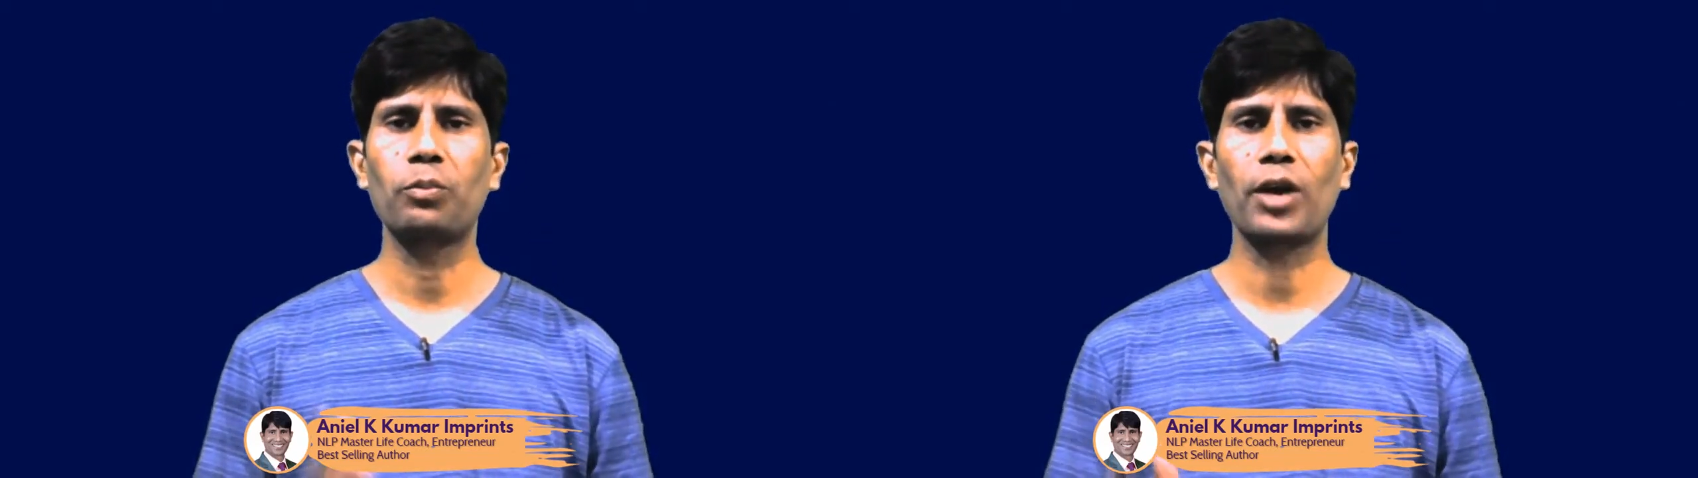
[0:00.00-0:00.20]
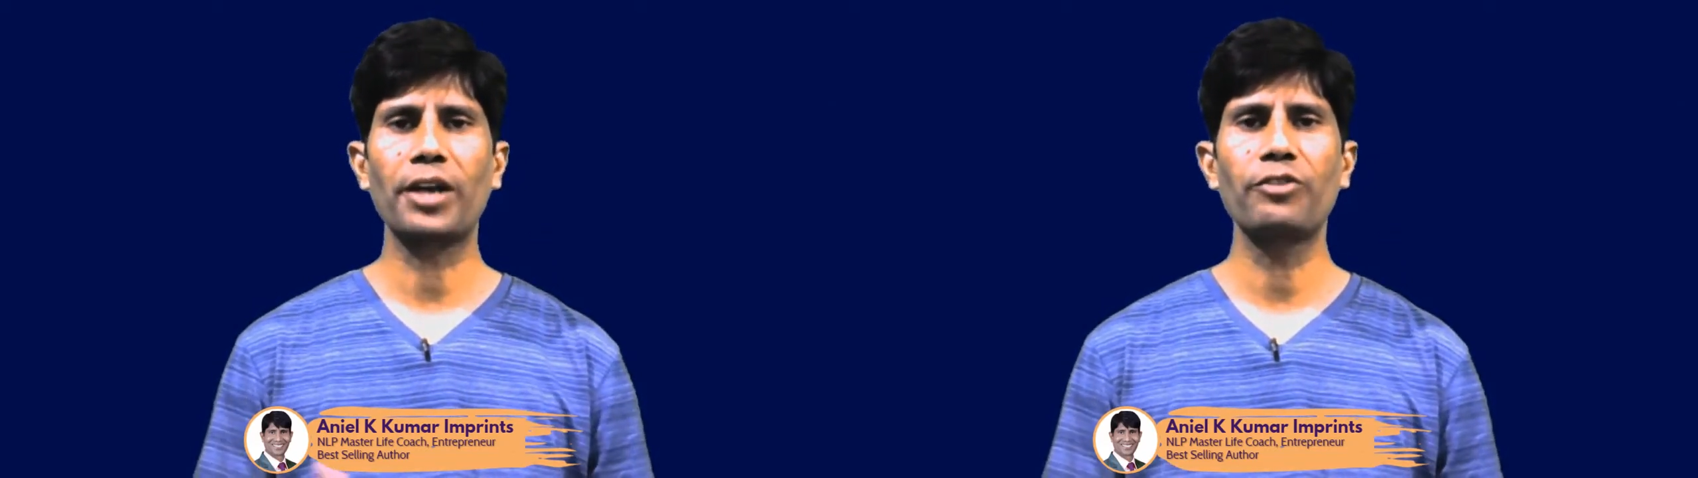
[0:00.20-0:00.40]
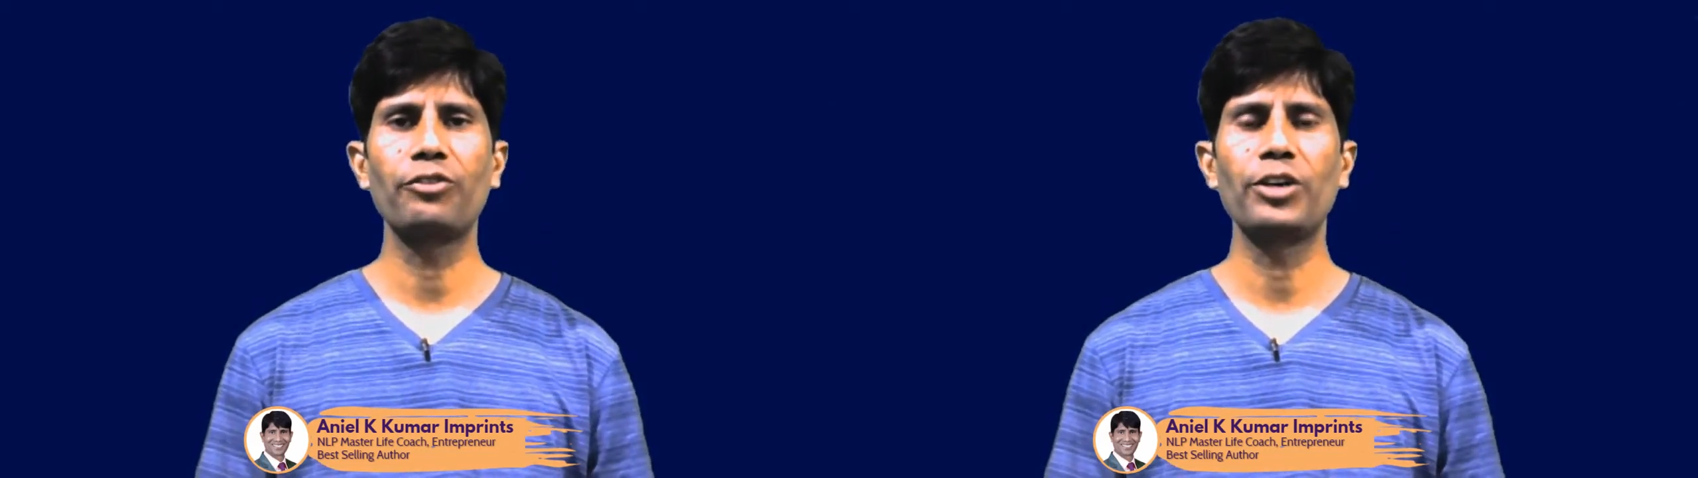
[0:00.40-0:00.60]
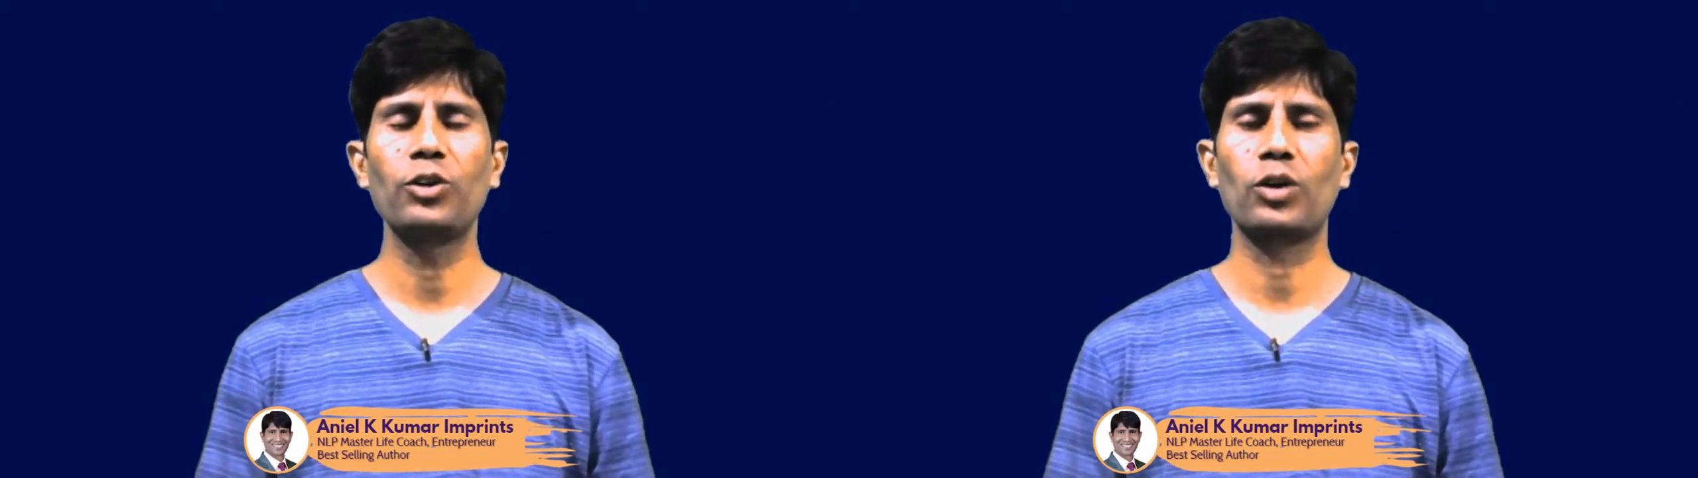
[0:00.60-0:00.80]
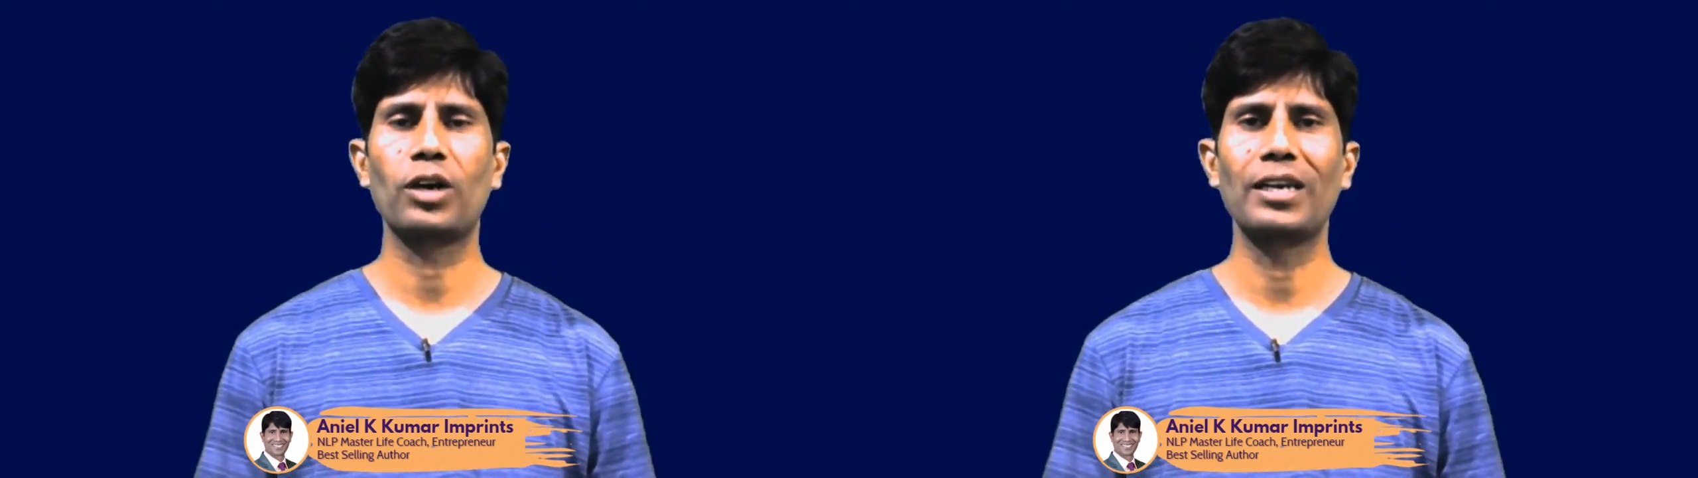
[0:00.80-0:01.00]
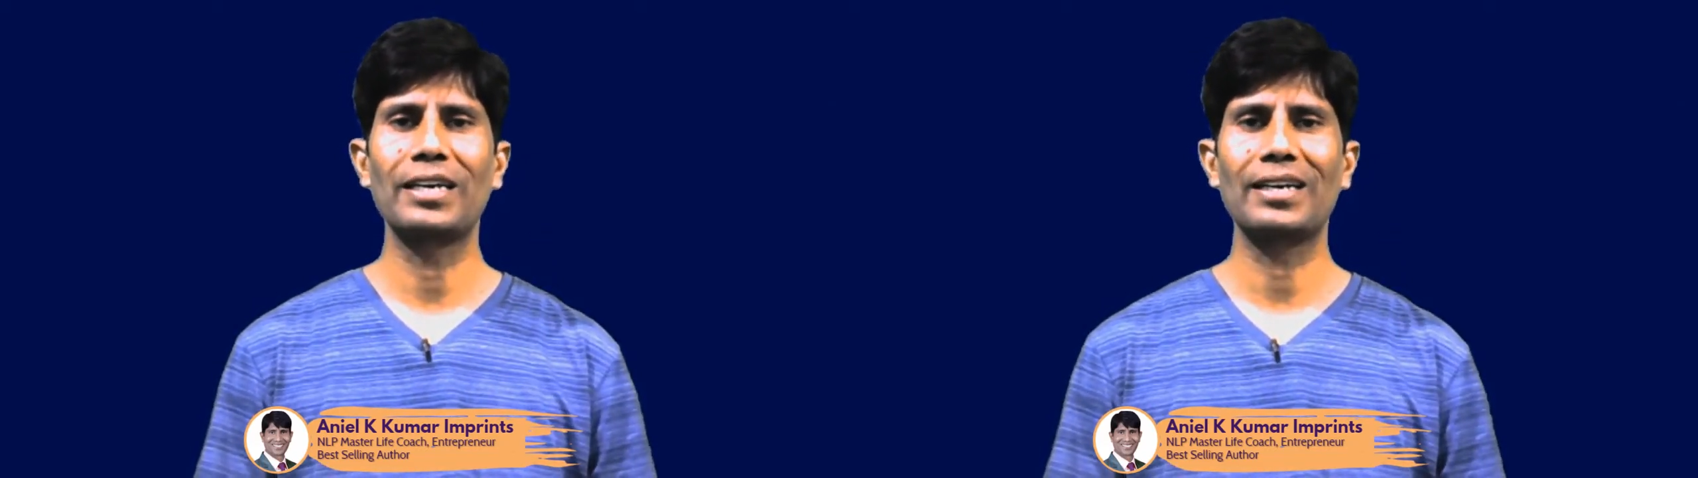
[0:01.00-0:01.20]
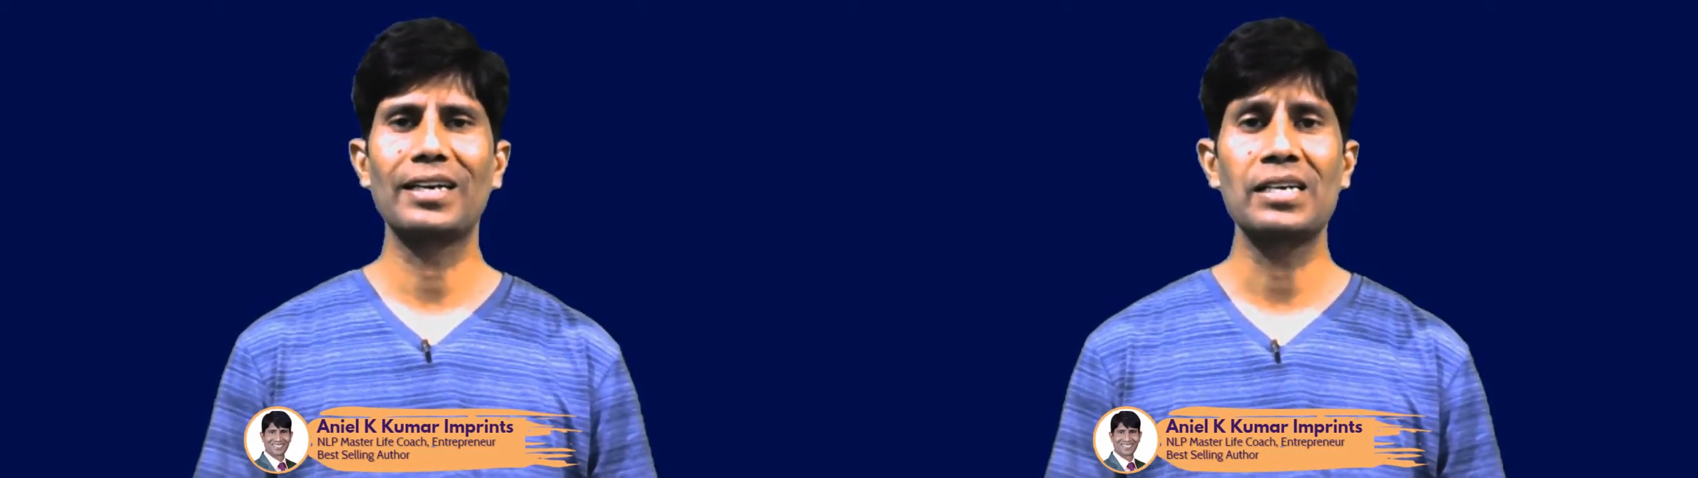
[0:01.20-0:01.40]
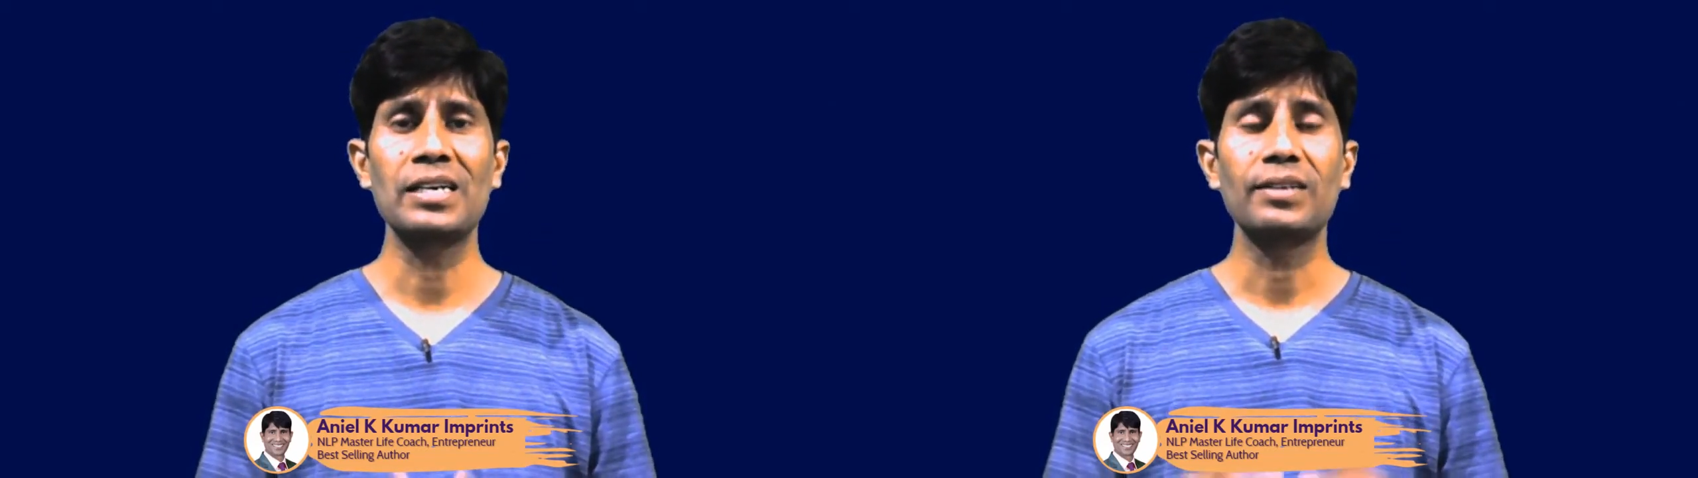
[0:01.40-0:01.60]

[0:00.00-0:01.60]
पुरानी वीडियो का लिंक है